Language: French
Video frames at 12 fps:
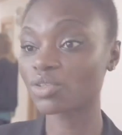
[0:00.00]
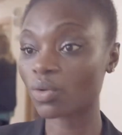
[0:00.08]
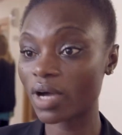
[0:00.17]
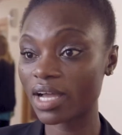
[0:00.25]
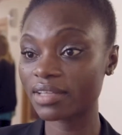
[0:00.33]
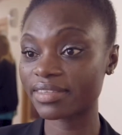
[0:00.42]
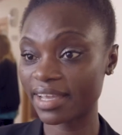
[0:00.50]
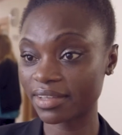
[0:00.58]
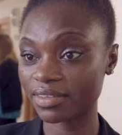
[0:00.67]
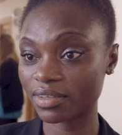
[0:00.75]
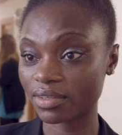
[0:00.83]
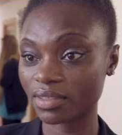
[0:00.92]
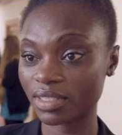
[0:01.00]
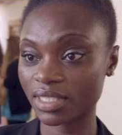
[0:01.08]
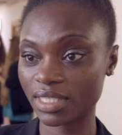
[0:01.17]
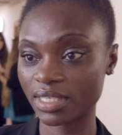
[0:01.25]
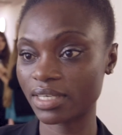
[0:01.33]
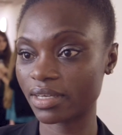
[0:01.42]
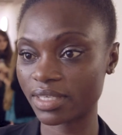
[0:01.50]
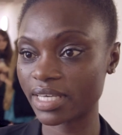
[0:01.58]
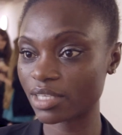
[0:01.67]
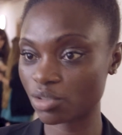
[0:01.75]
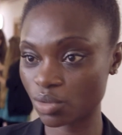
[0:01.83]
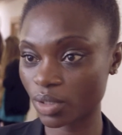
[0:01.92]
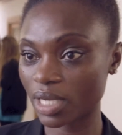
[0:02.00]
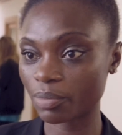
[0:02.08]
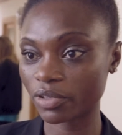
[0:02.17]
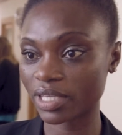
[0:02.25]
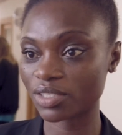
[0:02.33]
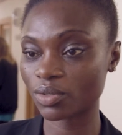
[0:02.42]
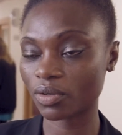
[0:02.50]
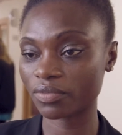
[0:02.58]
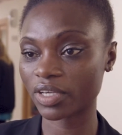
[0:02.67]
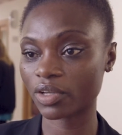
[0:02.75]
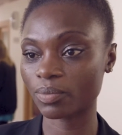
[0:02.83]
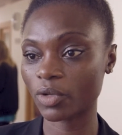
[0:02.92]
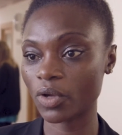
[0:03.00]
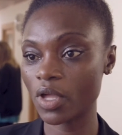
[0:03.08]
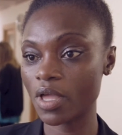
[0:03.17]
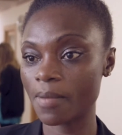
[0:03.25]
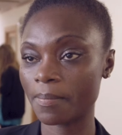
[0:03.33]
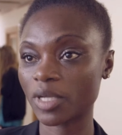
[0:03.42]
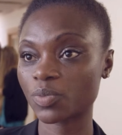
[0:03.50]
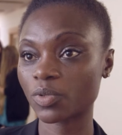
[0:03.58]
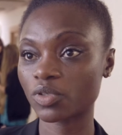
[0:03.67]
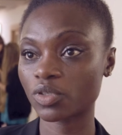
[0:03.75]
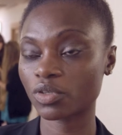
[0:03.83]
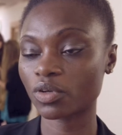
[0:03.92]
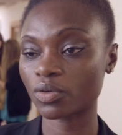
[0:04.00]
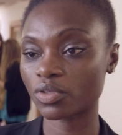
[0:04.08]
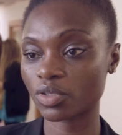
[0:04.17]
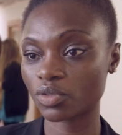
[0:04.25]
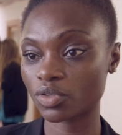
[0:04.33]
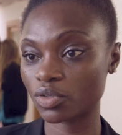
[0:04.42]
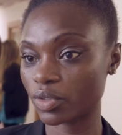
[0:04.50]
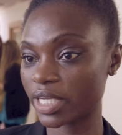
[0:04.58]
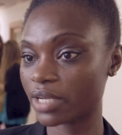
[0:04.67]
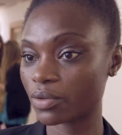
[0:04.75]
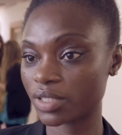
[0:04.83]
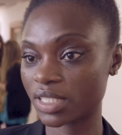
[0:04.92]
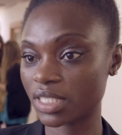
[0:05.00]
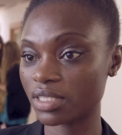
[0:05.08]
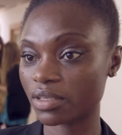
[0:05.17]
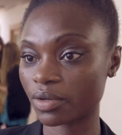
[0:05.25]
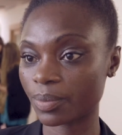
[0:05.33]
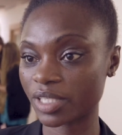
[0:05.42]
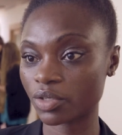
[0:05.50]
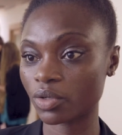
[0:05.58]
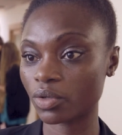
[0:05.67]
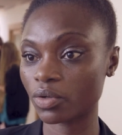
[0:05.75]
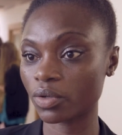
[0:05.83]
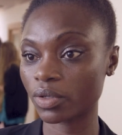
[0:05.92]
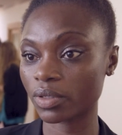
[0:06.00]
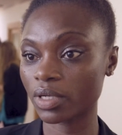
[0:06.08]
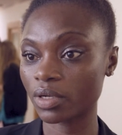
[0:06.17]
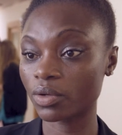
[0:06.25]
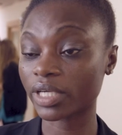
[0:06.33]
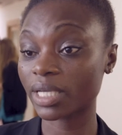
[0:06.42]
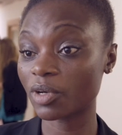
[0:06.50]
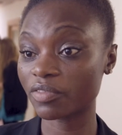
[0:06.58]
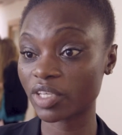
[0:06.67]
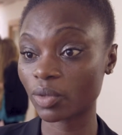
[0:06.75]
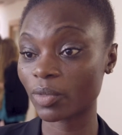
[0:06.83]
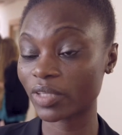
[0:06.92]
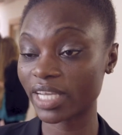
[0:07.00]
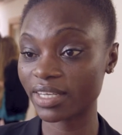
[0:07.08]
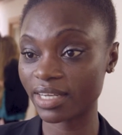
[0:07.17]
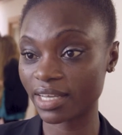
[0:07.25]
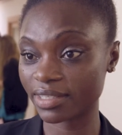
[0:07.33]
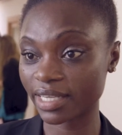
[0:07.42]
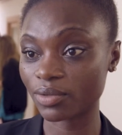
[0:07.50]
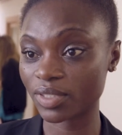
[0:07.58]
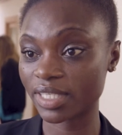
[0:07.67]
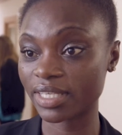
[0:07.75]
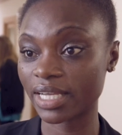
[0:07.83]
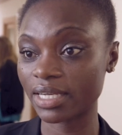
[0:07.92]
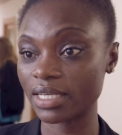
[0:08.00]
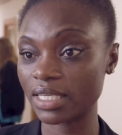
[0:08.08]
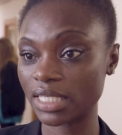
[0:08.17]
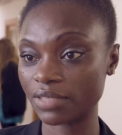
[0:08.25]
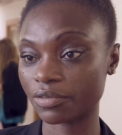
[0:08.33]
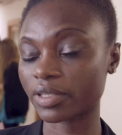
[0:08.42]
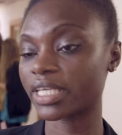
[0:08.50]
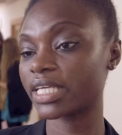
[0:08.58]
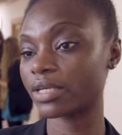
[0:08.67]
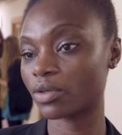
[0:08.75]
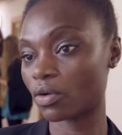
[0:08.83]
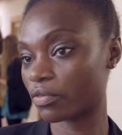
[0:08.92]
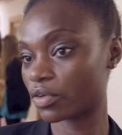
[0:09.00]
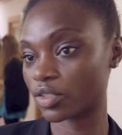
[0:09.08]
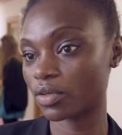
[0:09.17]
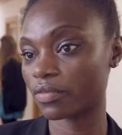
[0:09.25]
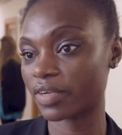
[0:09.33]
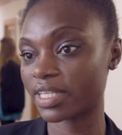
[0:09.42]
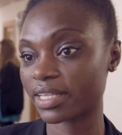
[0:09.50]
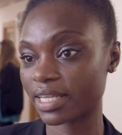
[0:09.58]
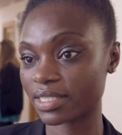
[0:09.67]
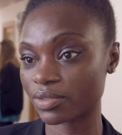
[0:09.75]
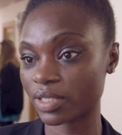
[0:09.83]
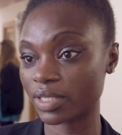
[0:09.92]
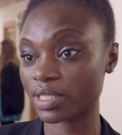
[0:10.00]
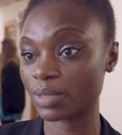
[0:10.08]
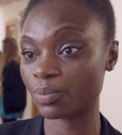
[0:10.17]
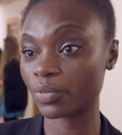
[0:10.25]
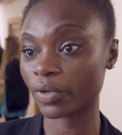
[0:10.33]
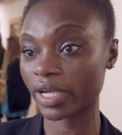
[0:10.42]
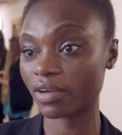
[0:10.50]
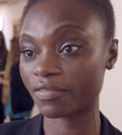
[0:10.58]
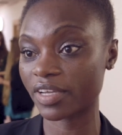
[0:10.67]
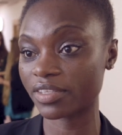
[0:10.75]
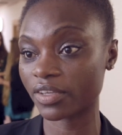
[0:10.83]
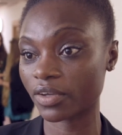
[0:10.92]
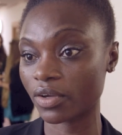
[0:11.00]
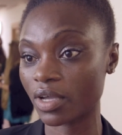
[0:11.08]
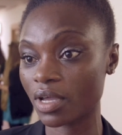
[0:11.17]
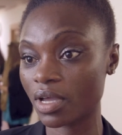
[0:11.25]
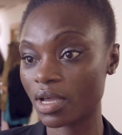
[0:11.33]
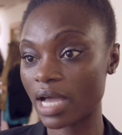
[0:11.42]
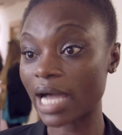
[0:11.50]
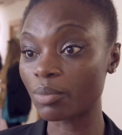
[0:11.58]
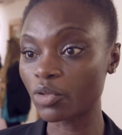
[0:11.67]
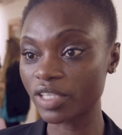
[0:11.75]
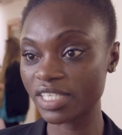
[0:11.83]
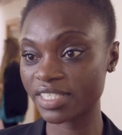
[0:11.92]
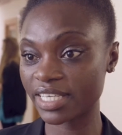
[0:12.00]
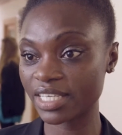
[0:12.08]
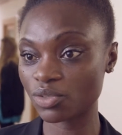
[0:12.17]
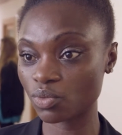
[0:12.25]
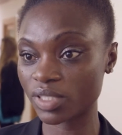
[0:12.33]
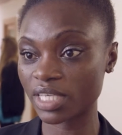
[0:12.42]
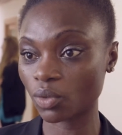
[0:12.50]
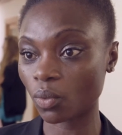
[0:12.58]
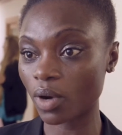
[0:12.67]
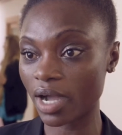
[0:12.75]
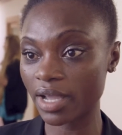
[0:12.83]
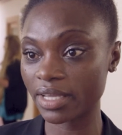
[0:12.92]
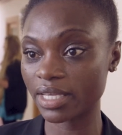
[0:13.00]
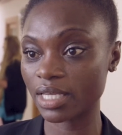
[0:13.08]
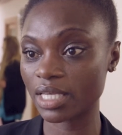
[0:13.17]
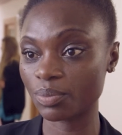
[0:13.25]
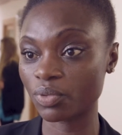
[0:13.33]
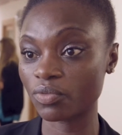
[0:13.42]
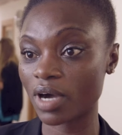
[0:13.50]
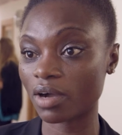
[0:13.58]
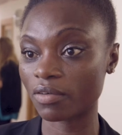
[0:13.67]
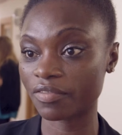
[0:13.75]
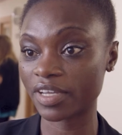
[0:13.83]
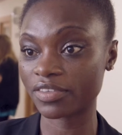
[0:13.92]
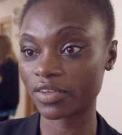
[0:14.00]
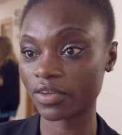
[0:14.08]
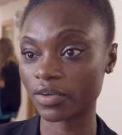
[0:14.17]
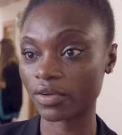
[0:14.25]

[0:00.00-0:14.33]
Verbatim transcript: un droit interne qui, euh, qui assure la protection de l'environnement, mais je pense que dans le sens de l'écocide, parce que le, crime environnemental est international, il faudrait qu'il y ait une convention en fait internationale qui pourrait en fait harmoniser tous ces droits et pouvoir en fait